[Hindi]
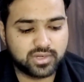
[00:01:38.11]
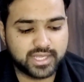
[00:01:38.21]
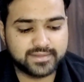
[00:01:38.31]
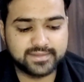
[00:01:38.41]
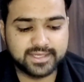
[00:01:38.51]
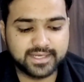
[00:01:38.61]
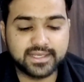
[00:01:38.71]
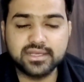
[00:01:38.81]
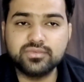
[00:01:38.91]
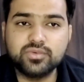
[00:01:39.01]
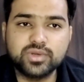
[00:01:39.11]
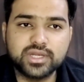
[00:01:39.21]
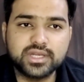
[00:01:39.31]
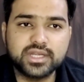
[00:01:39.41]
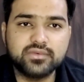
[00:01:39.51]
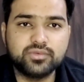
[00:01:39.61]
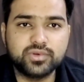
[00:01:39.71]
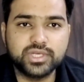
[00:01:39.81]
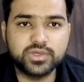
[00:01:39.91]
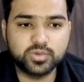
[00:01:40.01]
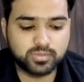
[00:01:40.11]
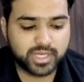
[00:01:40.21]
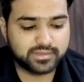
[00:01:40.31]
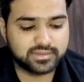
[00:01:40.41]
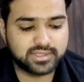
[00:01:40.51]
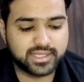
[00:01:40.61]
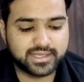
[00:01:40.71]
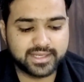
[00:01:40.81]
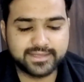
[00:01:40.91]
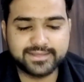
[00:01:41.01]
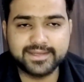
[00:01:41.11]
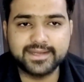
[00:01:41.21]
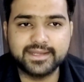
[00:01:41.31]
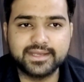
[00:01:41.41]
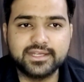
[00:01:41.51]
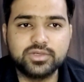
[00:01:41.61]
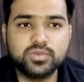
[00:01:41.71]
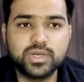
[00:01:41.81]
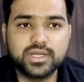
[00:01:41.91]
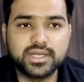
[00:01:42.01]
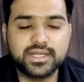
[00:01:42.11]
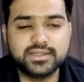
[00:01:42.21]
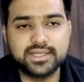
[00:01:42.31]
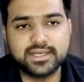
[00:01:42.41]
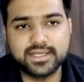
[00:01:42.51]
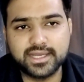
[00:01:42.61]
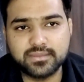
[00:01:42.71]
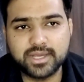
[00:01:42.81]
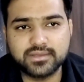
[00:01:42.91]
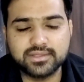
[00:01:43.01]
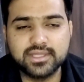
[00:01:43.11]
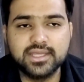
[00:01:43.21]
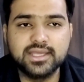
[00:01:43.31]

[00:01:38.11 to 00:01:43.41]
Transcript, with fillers: और एस सी कैटेगरी फोर हंड्रेड एंड फोर्टी टू मार्क्स एंड एस टी कैटेगरी टू हंड्रेड एंड थर्टी एट मार्क्स